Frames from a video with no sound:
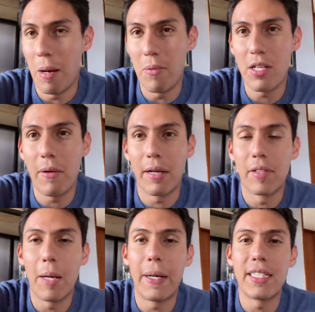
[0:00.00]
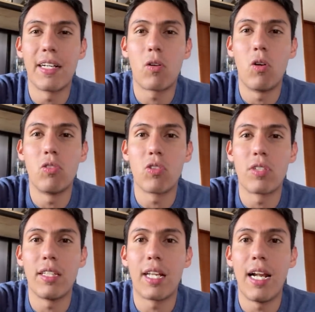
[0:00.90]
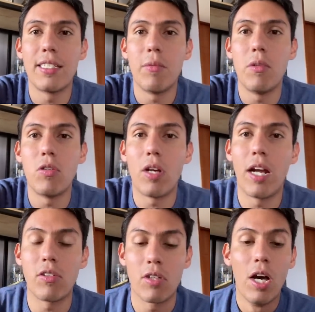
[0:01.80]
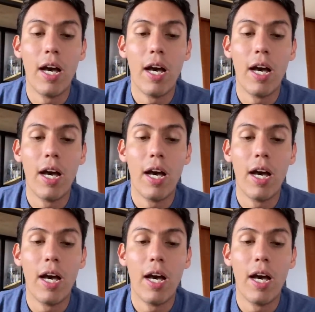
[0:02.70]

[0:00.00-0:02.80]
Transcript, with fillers: Vamos a ver qué pasa con los dos centrales de Millonarios.